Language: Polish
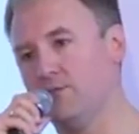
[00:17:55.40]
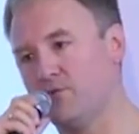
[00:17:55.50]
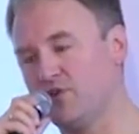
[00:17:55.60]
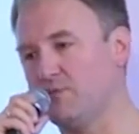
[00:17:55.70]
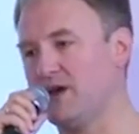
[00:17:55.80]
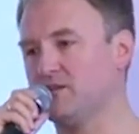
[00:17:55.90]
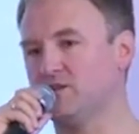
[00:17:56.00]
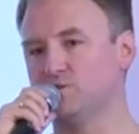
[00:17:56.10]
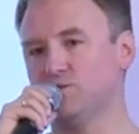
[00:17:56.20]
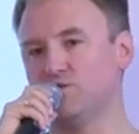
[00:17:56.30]
E, polimaty,
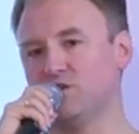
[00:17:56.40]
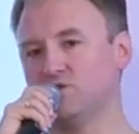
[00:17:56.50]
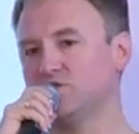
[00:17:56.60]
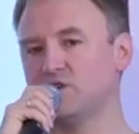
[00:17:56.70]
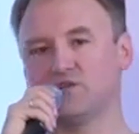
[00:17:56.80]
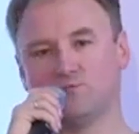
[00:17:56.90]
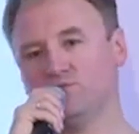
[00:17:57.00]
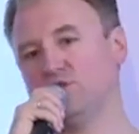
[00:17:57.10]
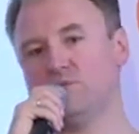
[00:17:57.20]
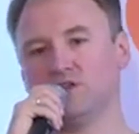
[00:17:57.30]
gdzie mówi na różnego
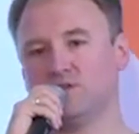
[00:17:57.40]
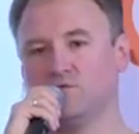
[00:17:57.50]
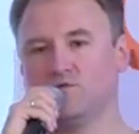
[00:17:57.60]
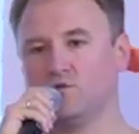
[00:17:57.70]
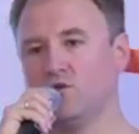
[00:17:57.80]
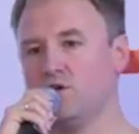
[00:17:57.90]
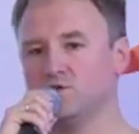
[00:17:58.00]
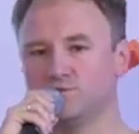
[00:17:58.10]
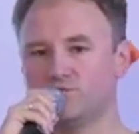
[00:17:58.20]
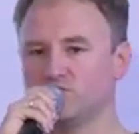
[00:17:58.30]
typu tematy. Mówił o
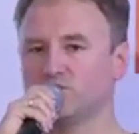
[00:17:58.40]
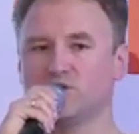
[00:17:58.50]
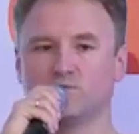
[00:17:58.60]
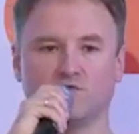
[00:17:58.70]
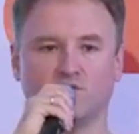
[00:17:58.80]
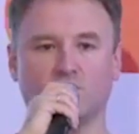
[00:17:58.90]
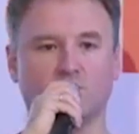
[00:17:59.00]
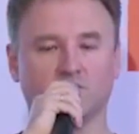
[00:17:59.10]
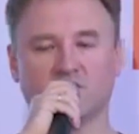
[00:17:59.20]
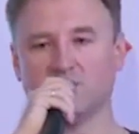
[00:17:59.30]
hołdzie pruskim, mówił
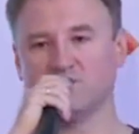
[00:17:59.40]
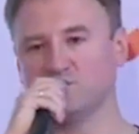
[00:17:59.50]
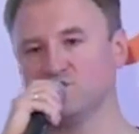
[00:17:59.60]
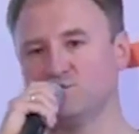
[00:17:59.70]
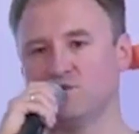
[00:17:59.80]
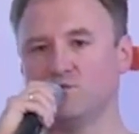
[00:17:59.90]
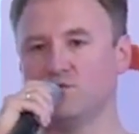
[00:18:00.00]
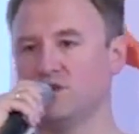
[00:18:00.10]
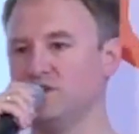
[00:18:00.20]
o tajemniczym uśmiechu